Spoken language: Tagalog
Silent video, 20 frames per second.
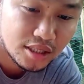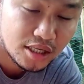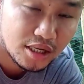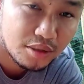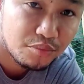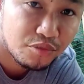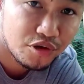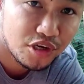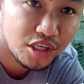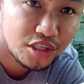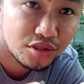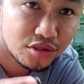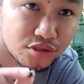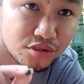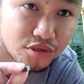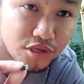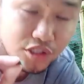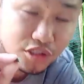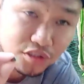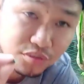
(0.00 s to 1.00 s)
uh,
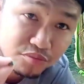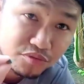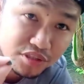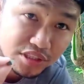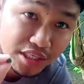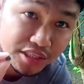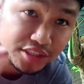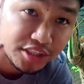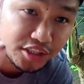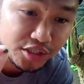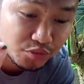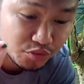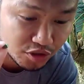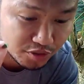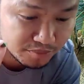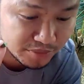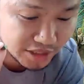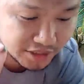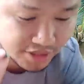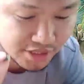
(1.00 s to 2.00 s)
bugito. So ito muna,
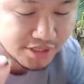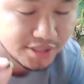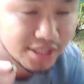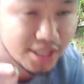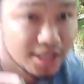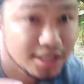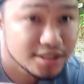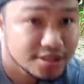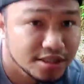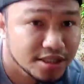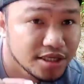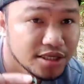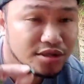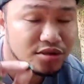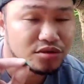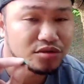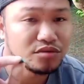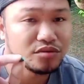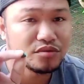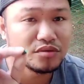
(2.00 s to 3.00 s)
i-deworm natin siya
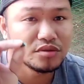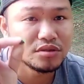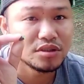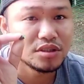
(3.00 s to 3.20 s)
kasi yung